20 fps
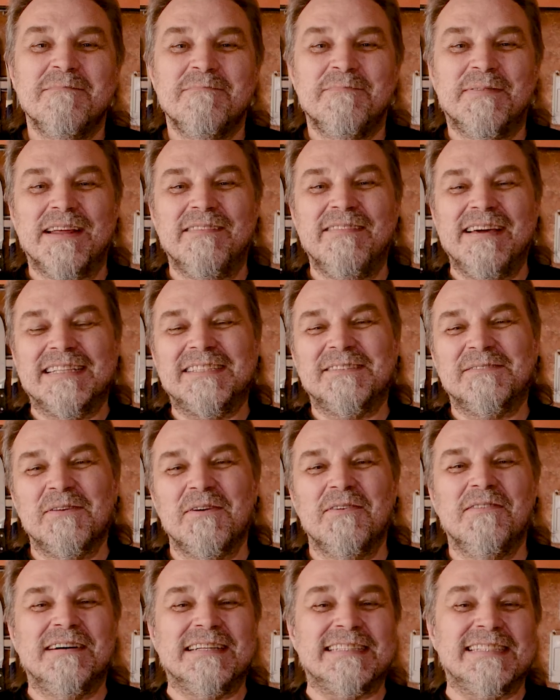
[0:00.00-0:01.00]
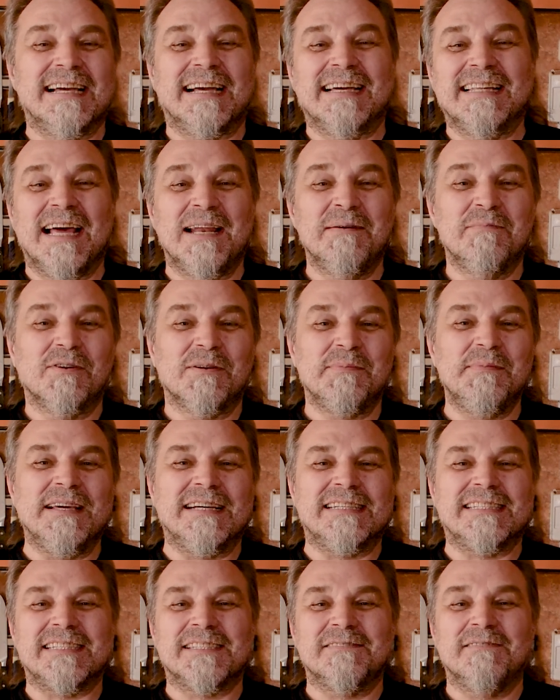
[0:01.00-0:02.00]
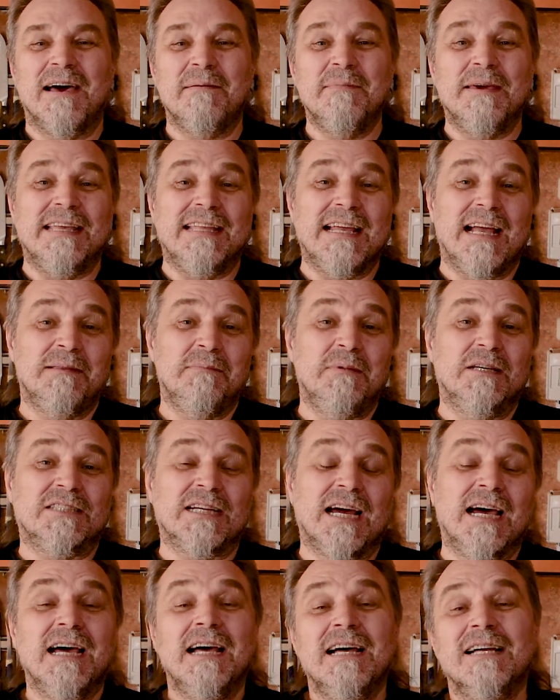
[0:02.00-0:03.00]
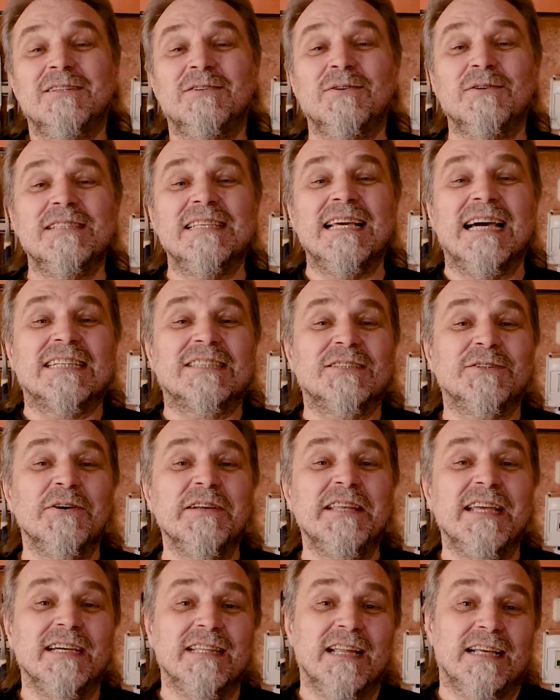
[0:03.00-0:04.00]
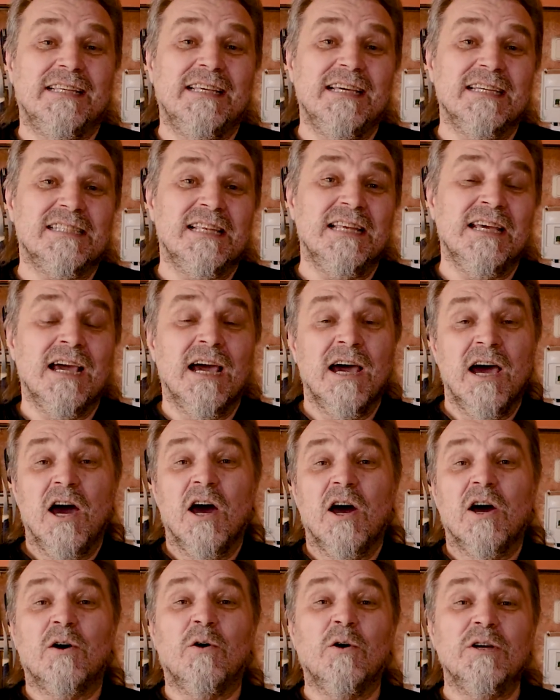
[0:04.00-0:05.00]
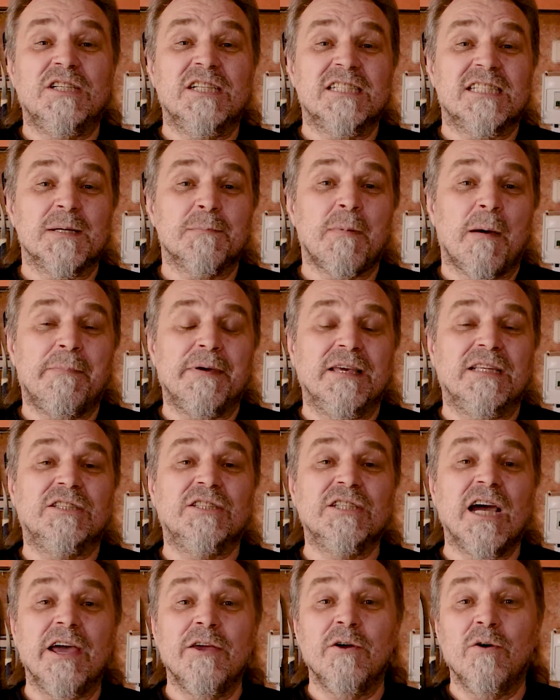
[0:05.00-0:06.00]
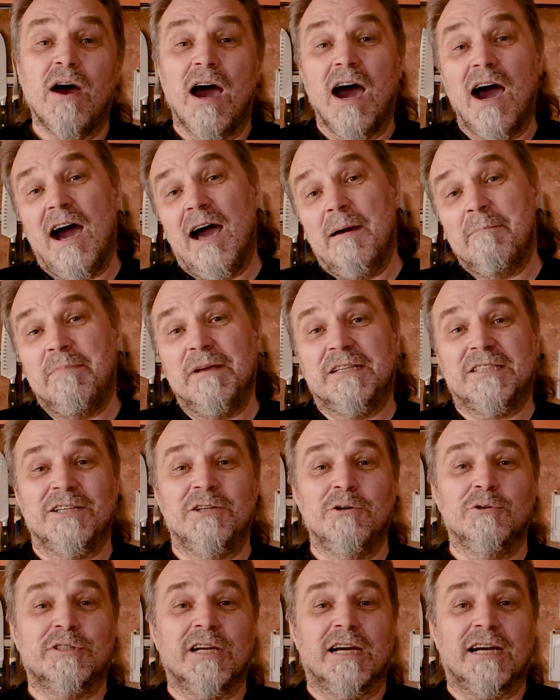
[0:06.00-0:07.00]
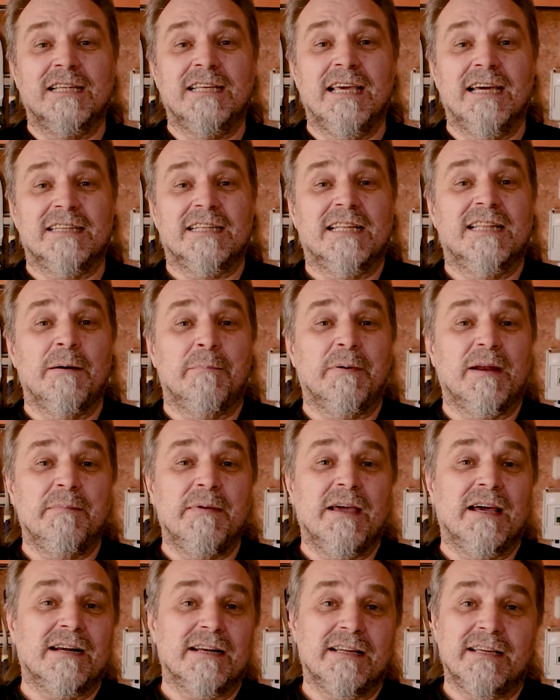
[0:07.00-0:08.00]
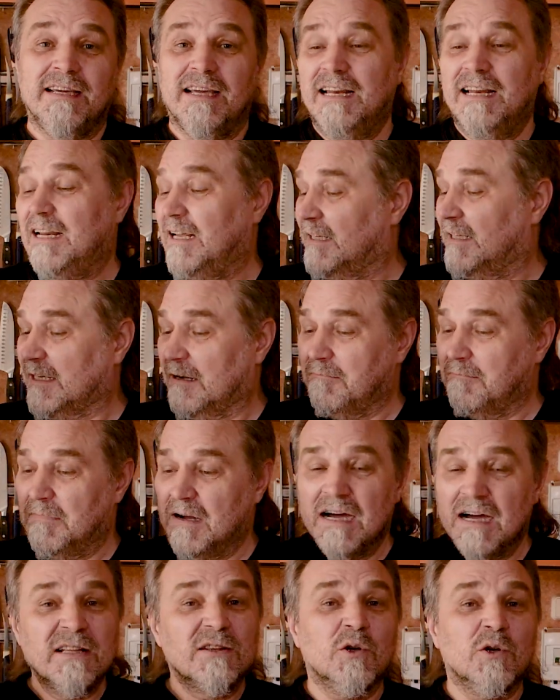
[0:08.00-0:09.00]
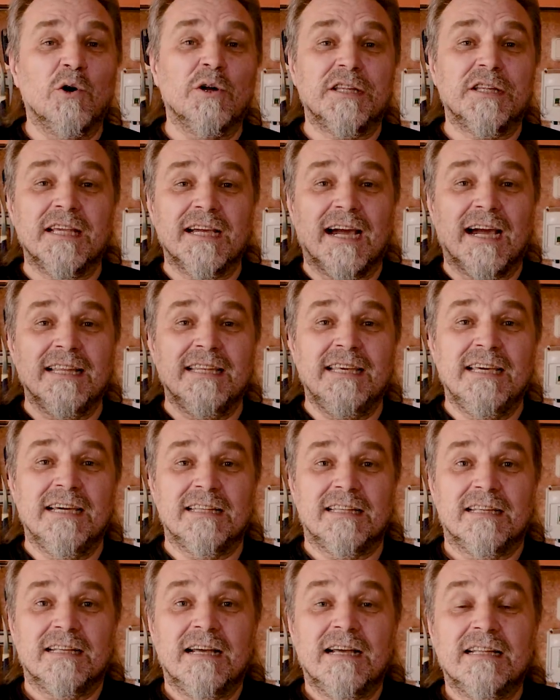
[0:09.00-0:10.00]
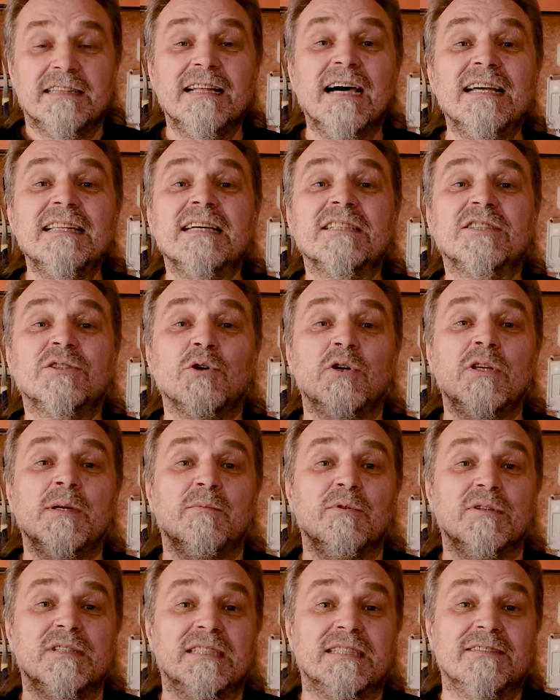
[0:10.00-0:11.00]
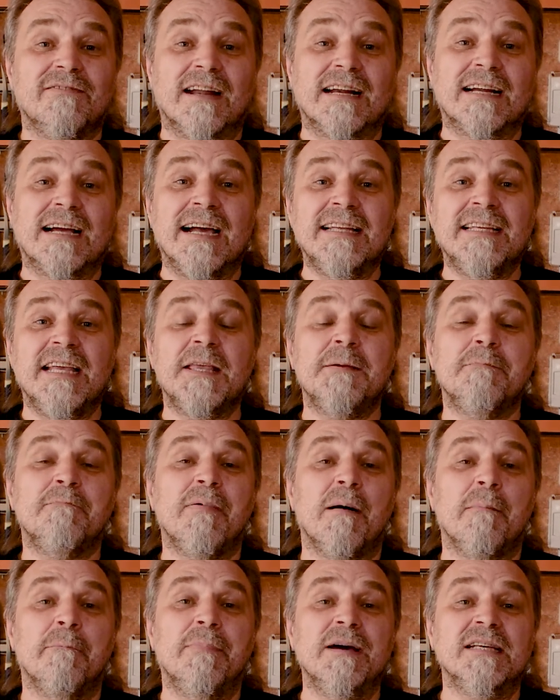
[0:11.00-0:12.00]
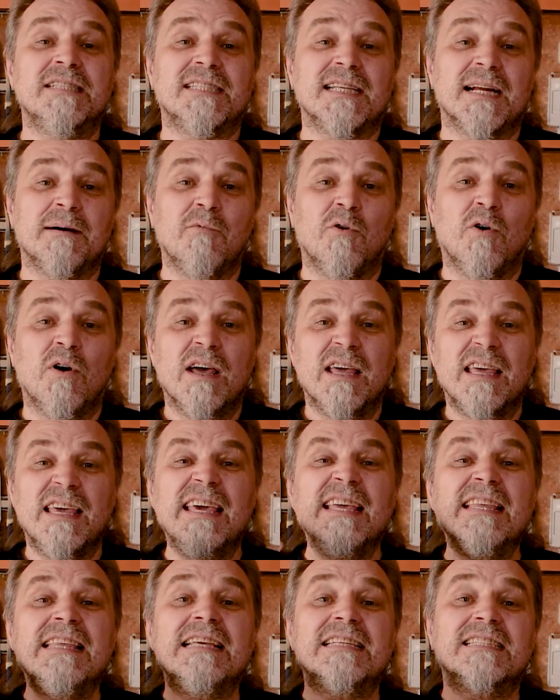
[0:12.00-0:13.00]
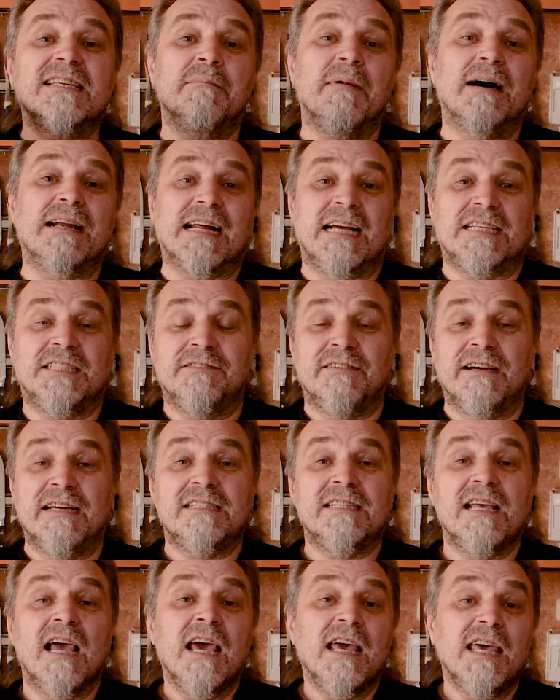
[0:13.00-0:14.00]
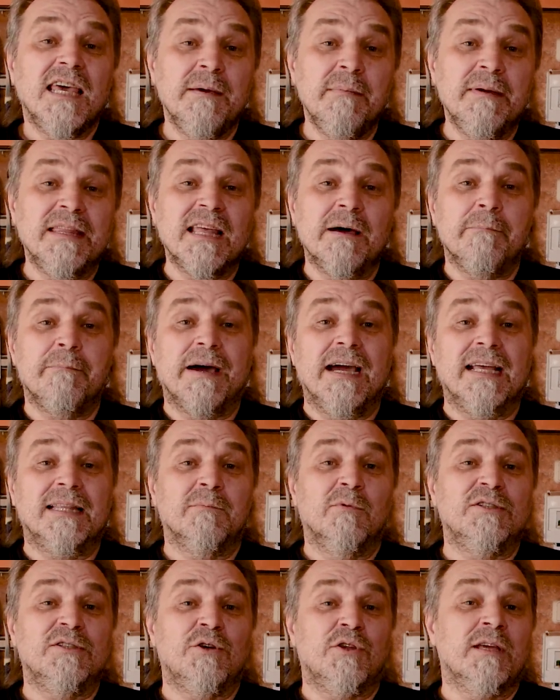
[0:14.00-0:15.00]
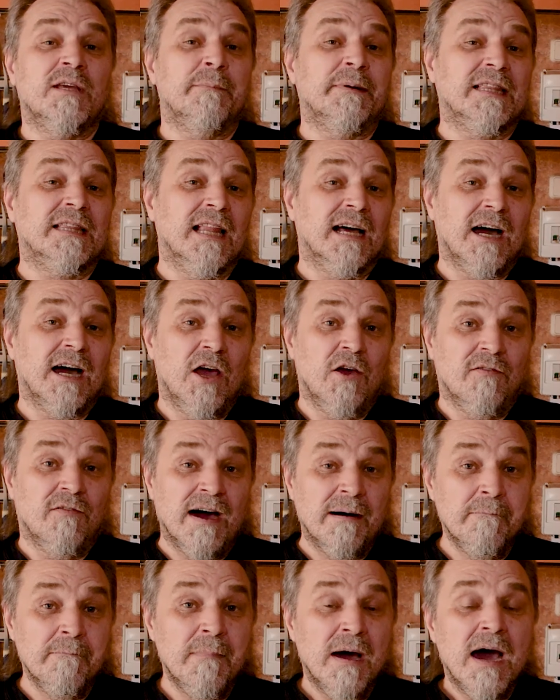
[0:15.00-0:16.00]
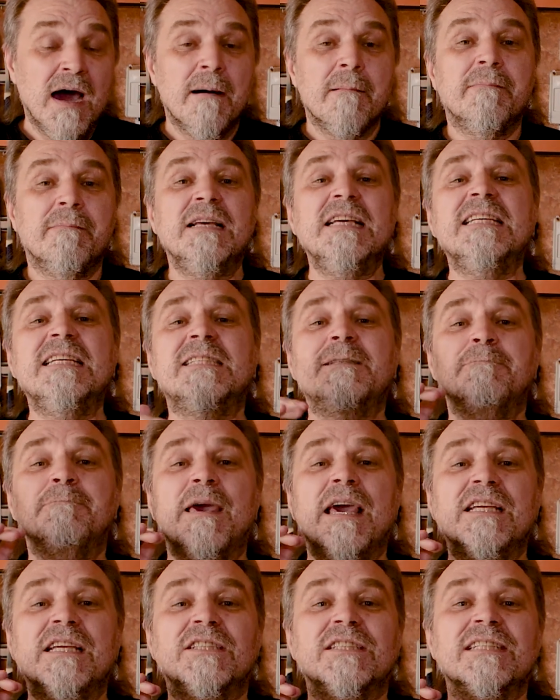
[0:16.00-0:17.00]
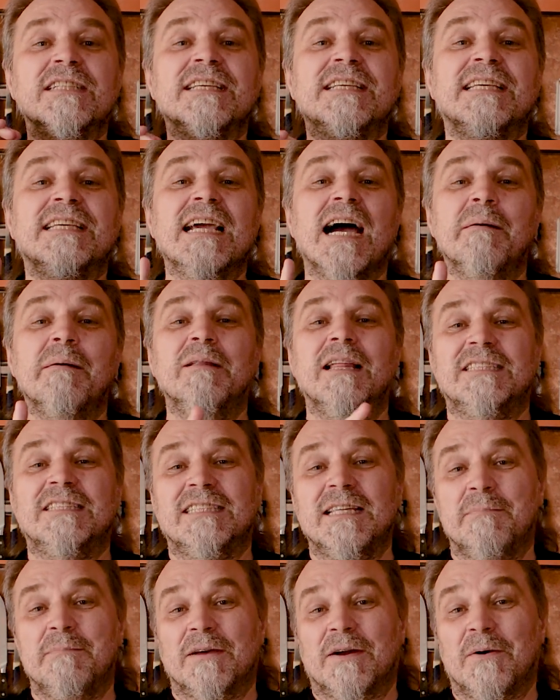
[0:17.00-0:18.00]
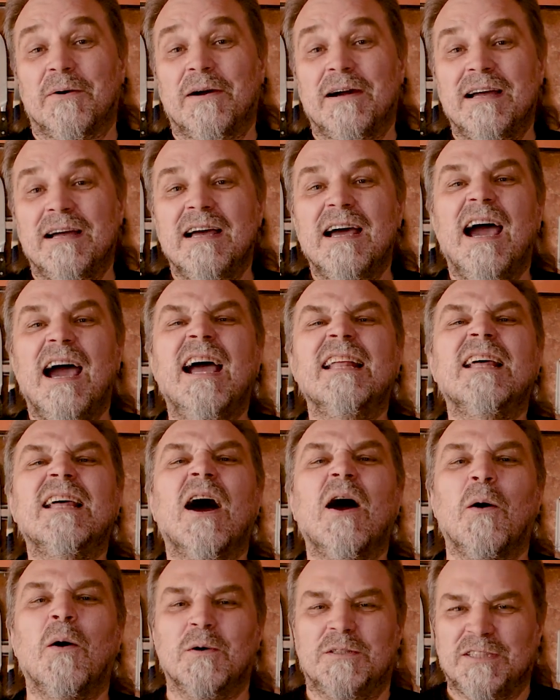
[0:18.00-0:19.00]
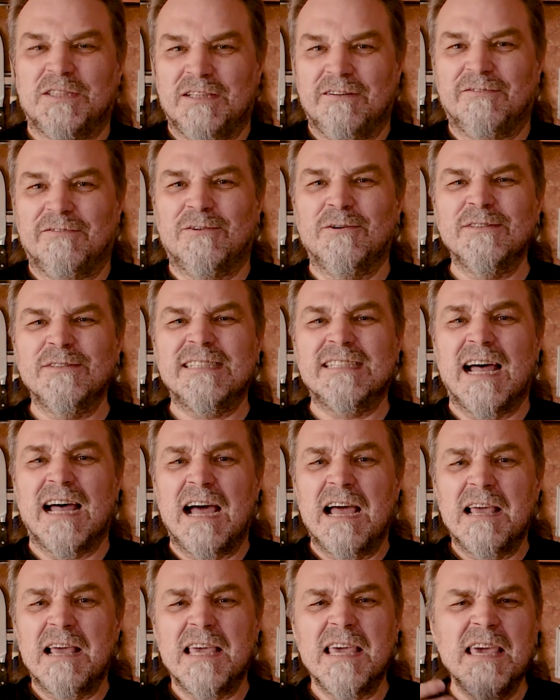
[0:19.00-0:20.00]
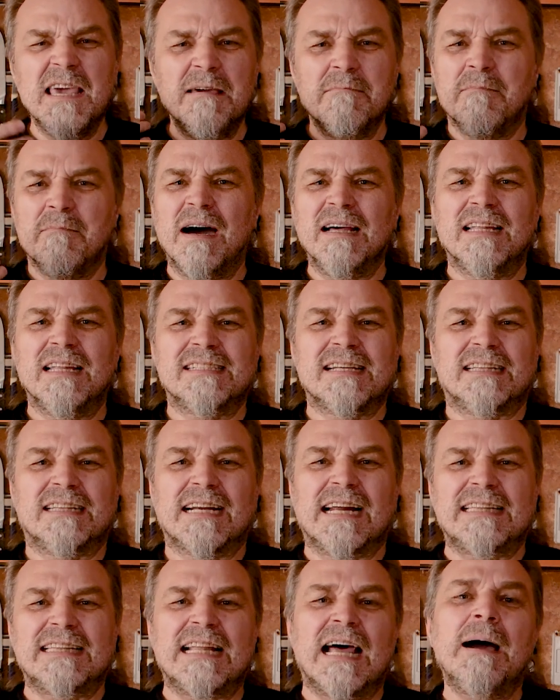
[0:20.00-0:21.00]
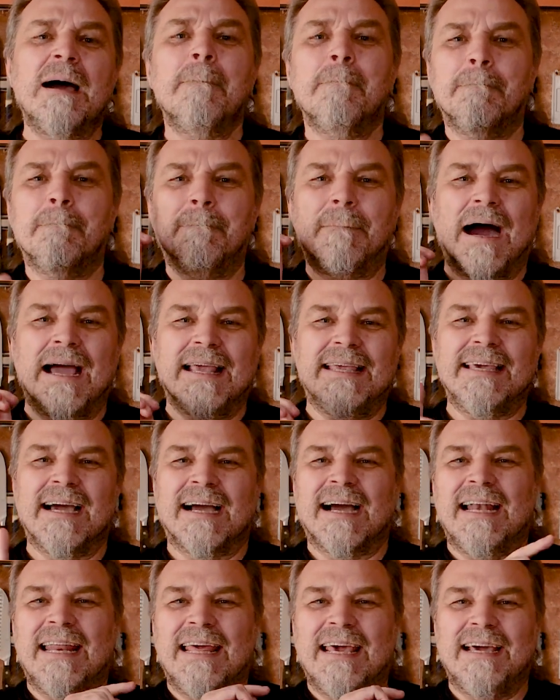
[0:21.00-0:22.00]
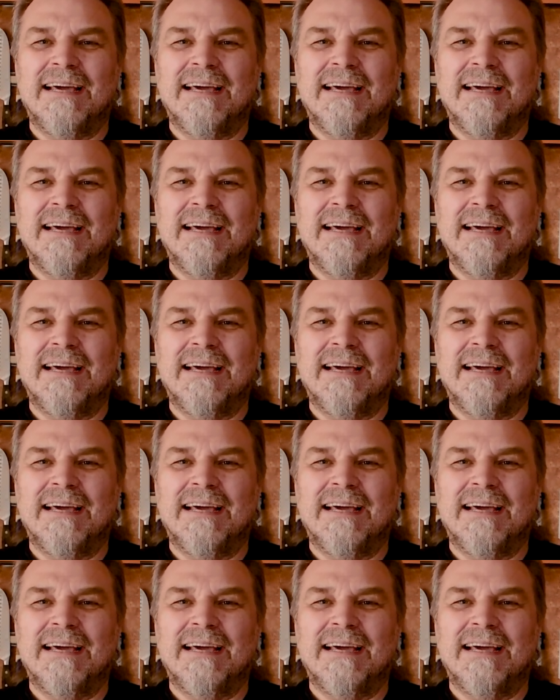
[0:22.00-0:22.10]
Приветствую вас на канале Бурмикс, с вами дядь Миша. Друзья, что делать, если хочется попить чаю, а печенюшек нет, например, или там тортика нет, надо что-нибудь сварганить по-быстрому и не заморачиваясь. Именно поэтому я сегодня предлагаю вам испечь яблочный пирог. Это очень вкусно и малозатратно. Поехали!